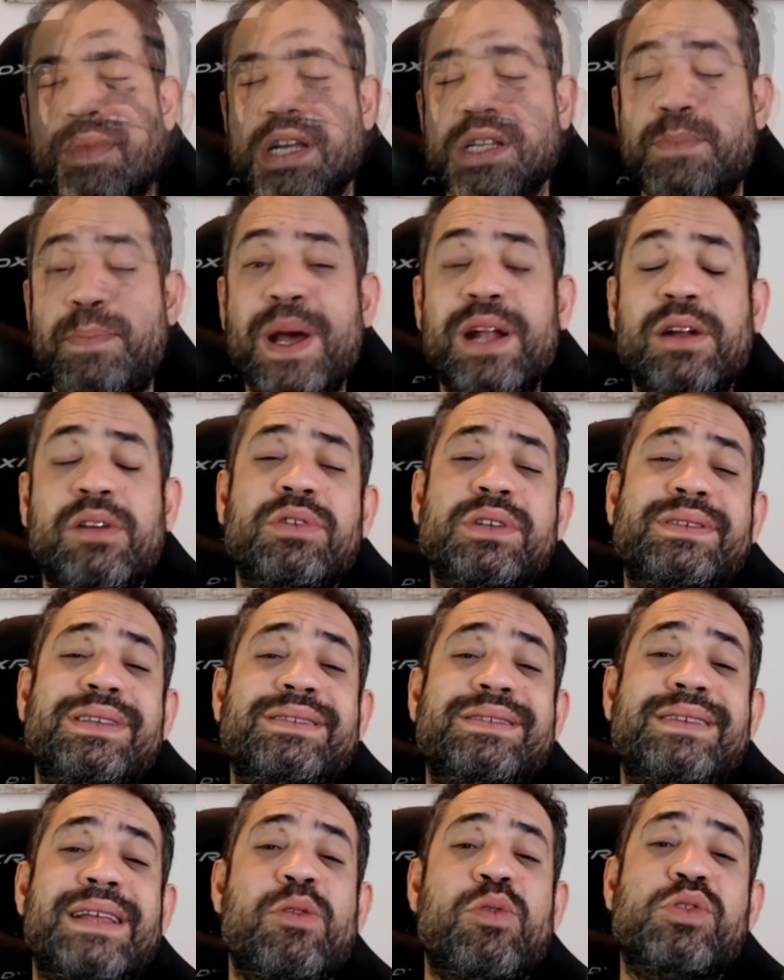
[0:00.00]
Espero que
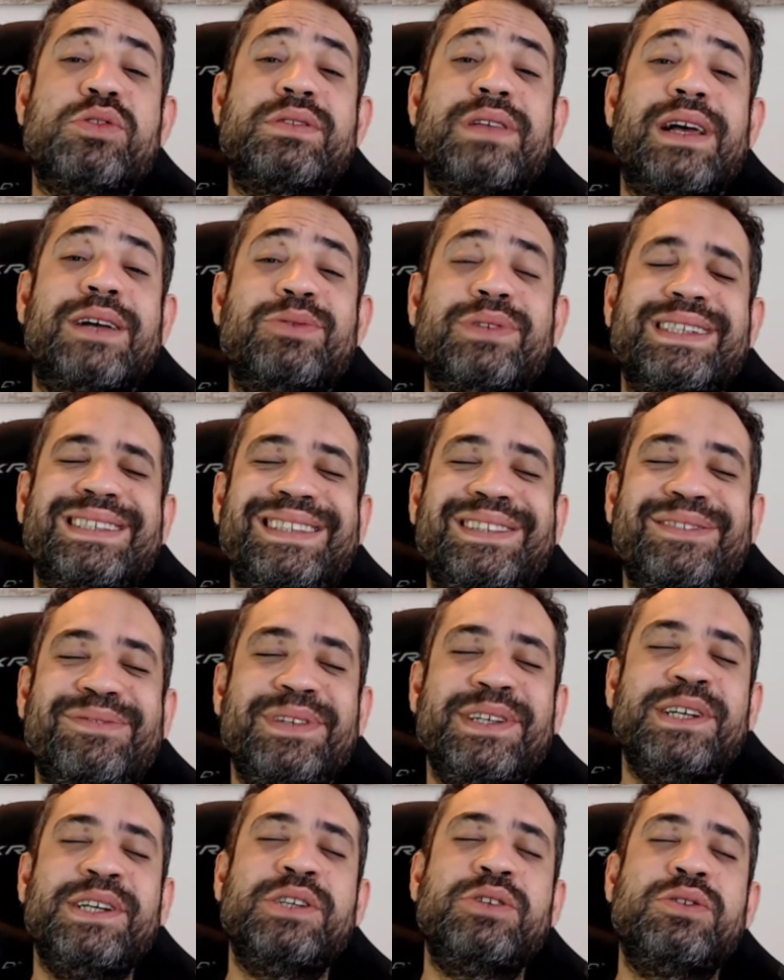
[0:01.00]
vocês tenham gostado desse
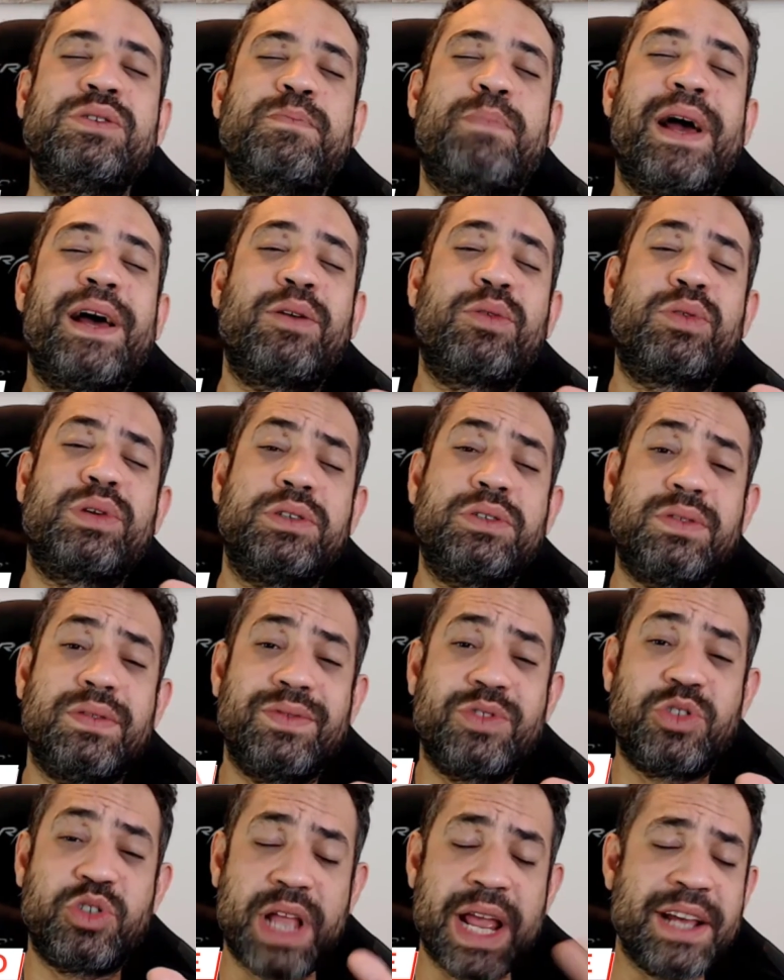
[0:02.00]
vídeo, espero que
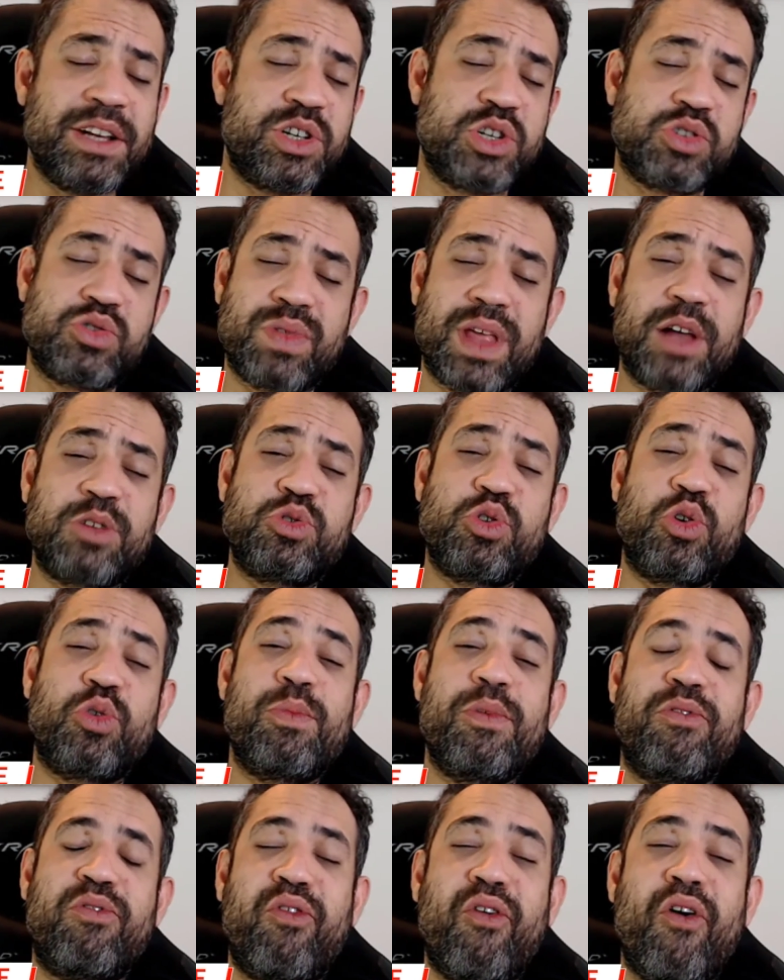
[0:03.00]
tenha te ajudado de
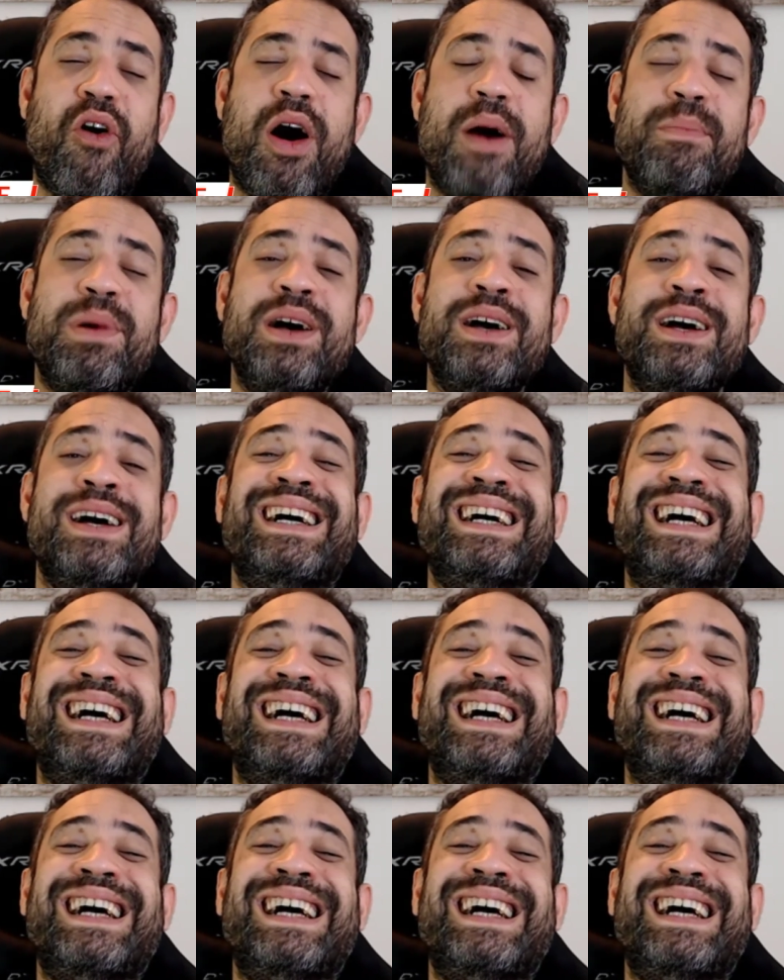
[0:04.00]
alguma forma.